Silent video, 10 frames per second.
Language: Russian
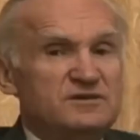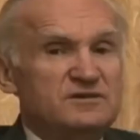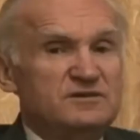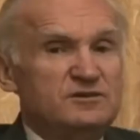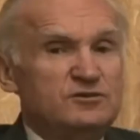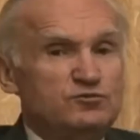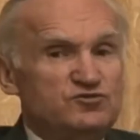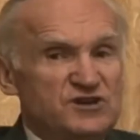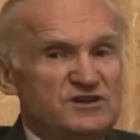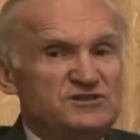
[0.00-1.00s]
и
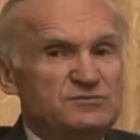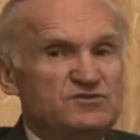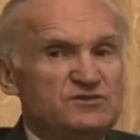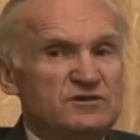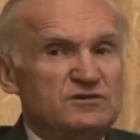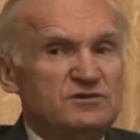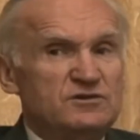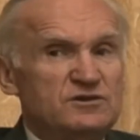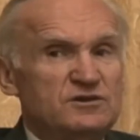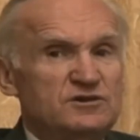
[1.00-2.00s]
учащимся,
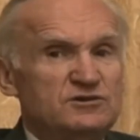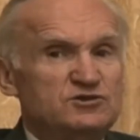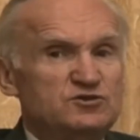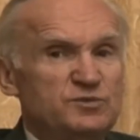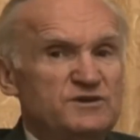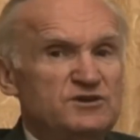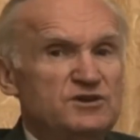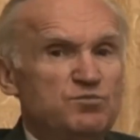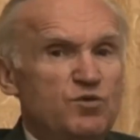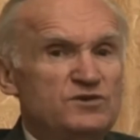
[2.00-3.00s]
чтобы они не
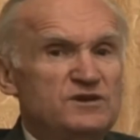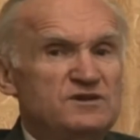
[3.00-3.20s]
поняли,